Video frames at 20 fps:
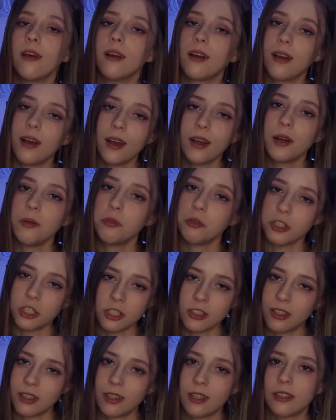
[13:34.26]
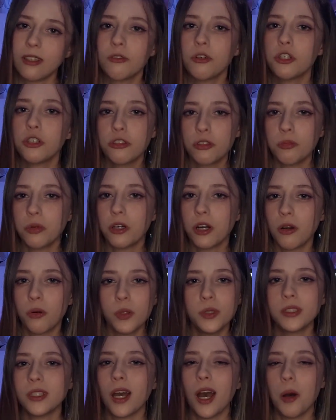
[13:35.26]
Как обычно, для того, чтобы
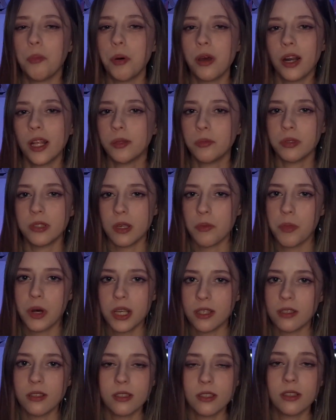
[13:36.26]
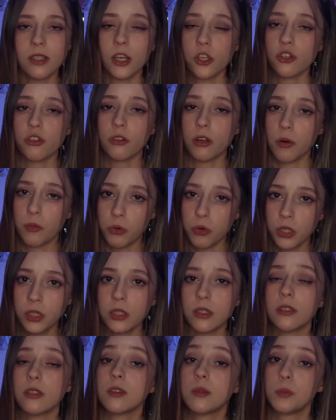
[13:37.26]
какой-то аппарат безопасности начал
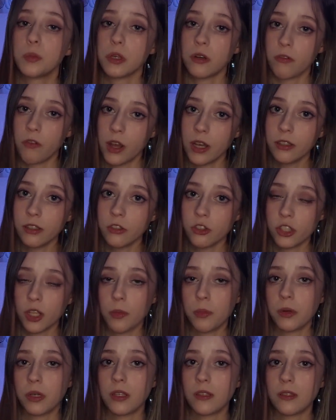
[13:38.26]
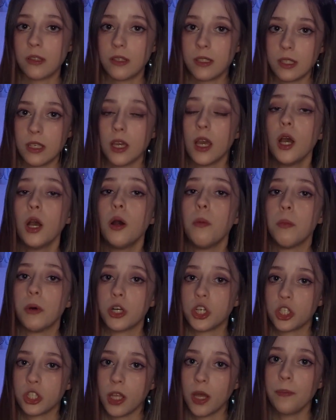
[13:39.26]
работать, сперва должна произойти
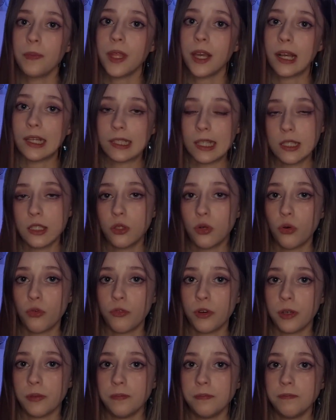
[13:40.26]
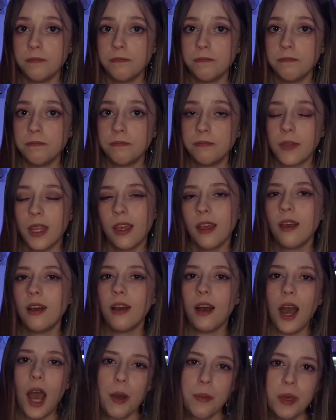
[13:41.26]
масштабная катастрофа.
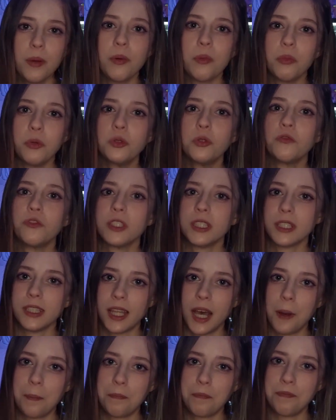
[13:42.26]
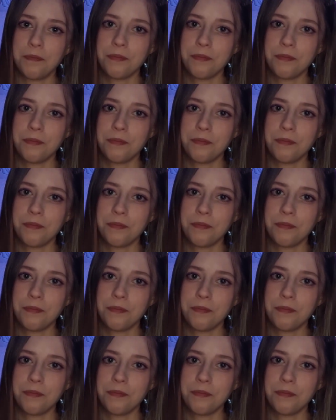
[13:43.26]
А мемы будут всегда.